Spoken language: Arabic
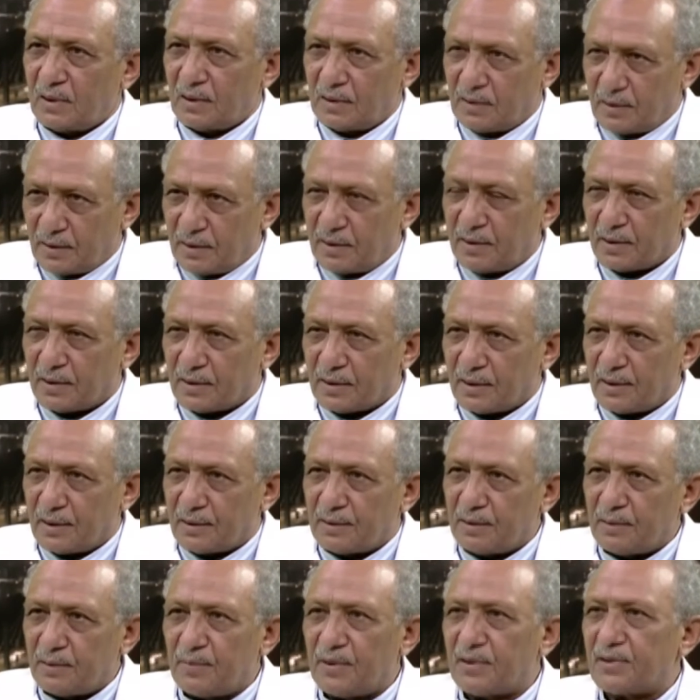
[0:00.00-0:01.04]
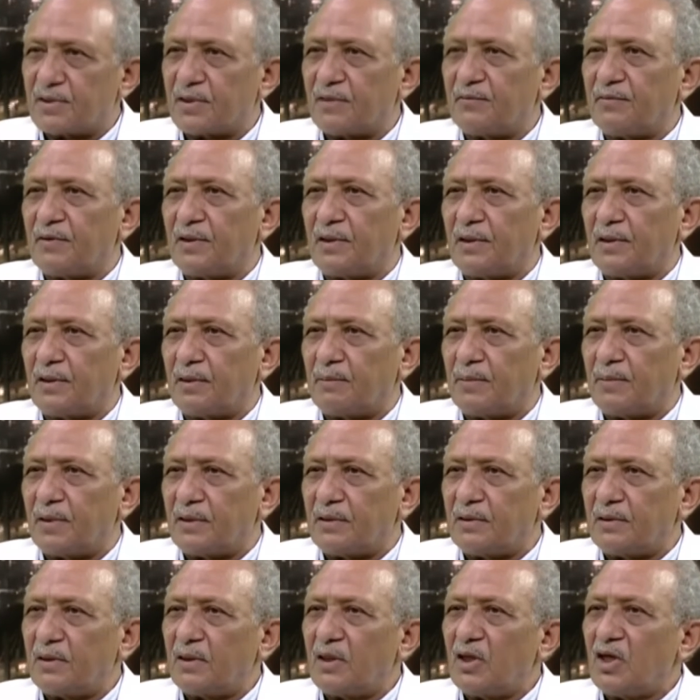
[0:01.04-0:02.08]
الدقيقة الثالثة بيحصل فيها الإغماء
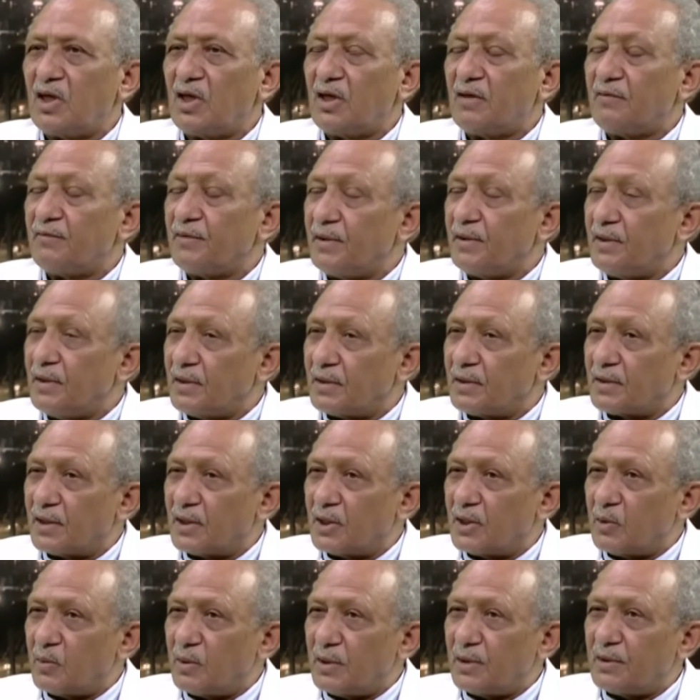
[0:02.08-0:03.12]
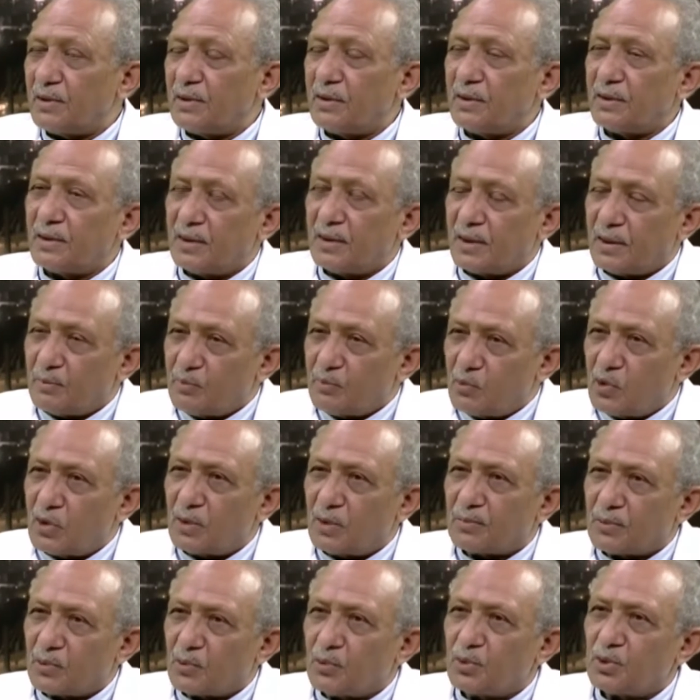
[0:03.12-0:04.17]
في الدقيقتين الأوائل ديل
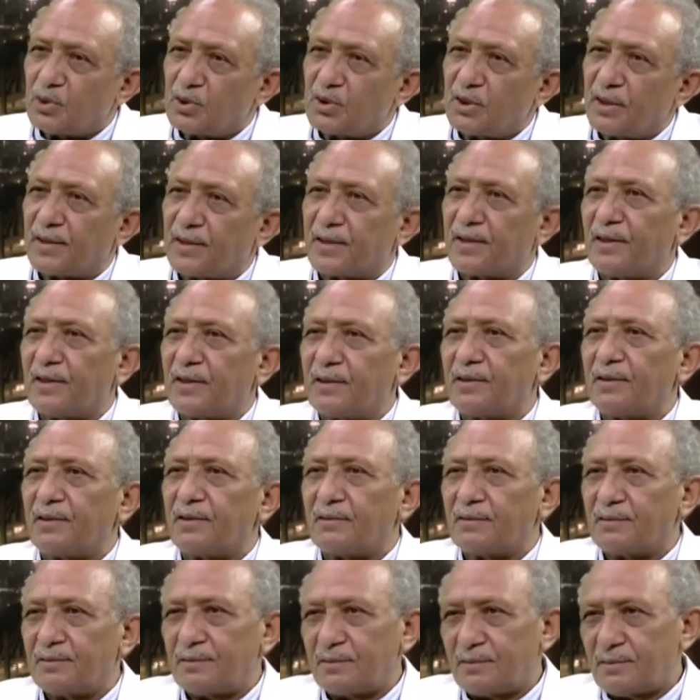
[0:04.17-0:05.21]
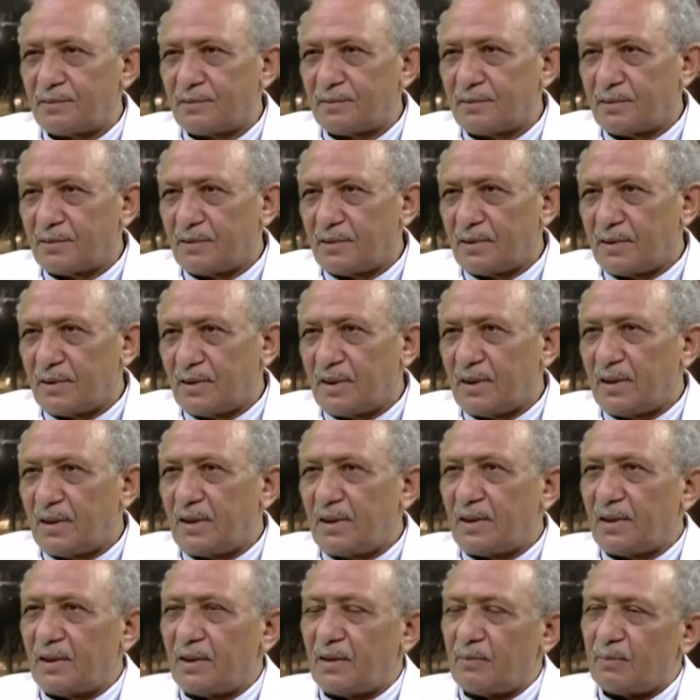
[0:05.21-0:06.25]
الموية بتخش الرئتين
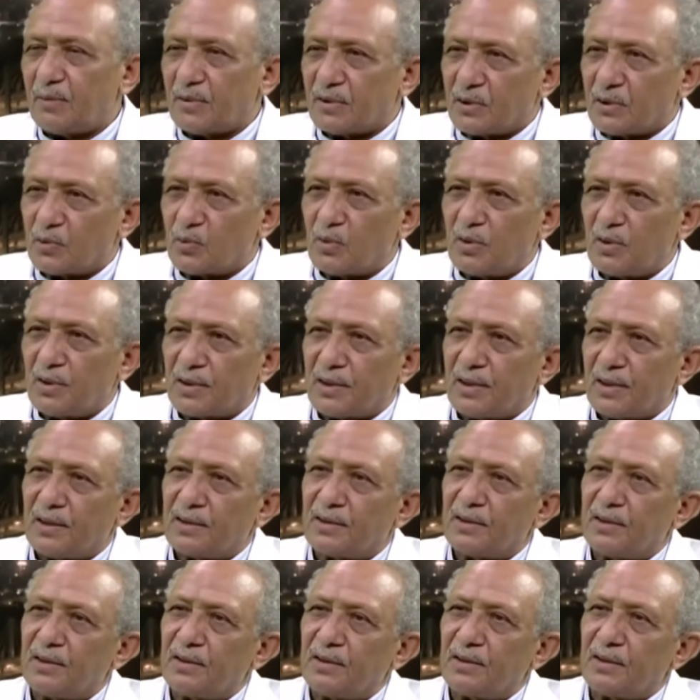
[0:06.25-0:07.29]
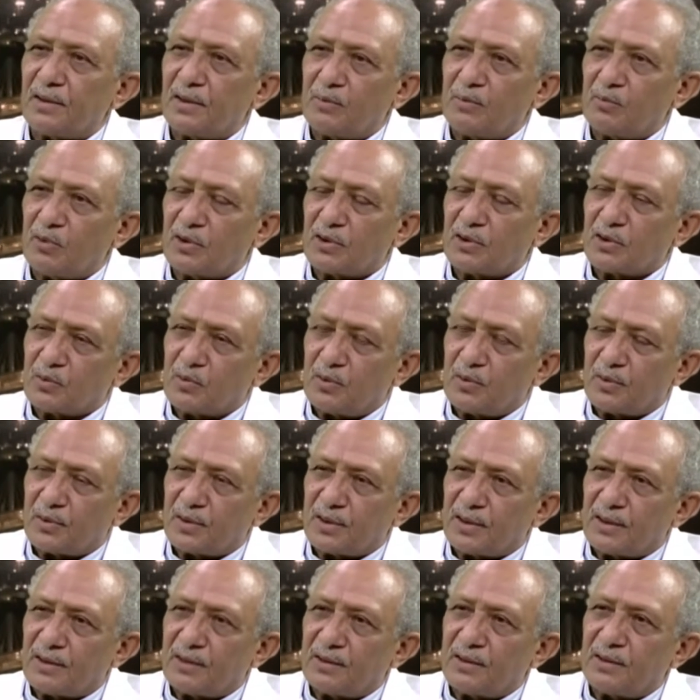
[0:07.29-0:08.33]
لما تدخل الرئتين المويه تدخل
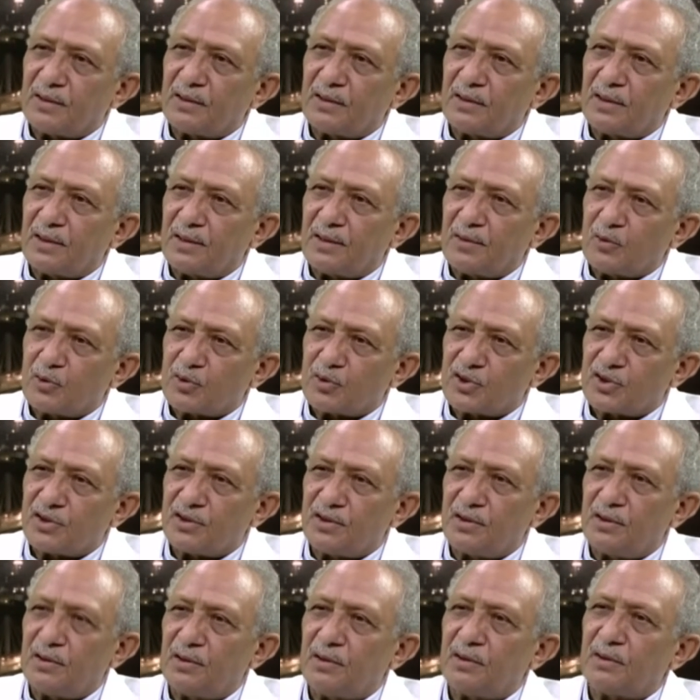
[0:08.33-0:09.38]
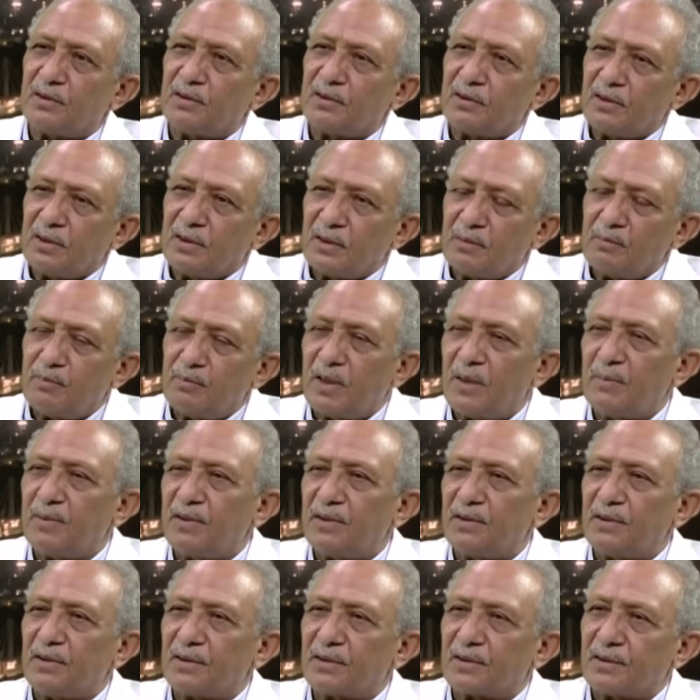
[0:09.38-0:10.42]
الرئتين الاكسجين ما
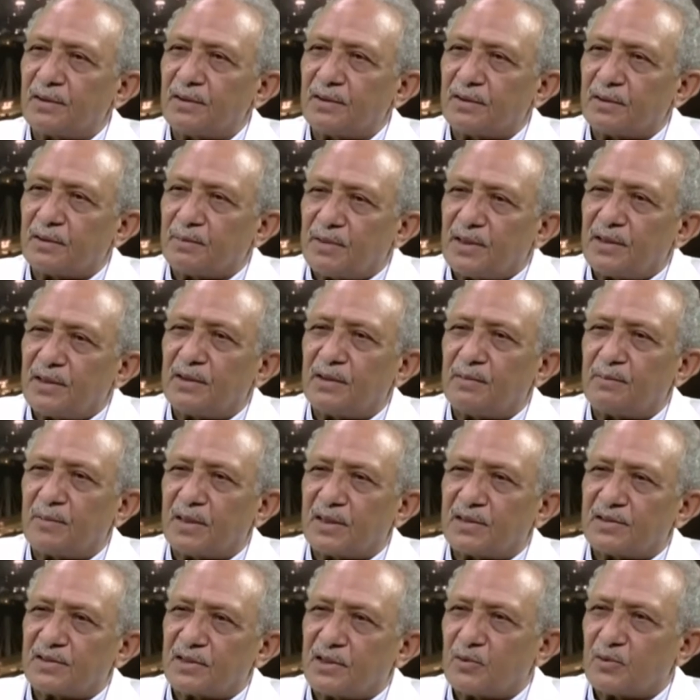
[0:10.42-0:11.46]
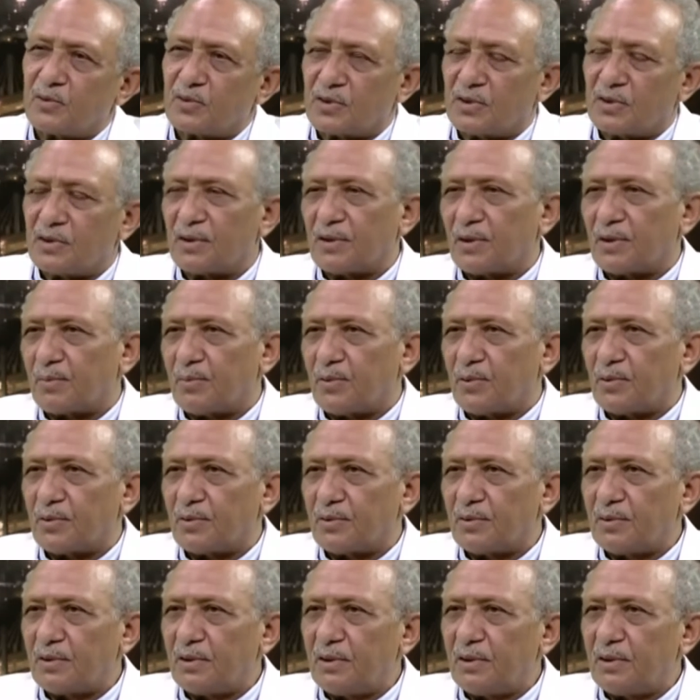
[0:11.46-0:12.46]
بيقدر يتبادل مع ثاني اكسيد الكربون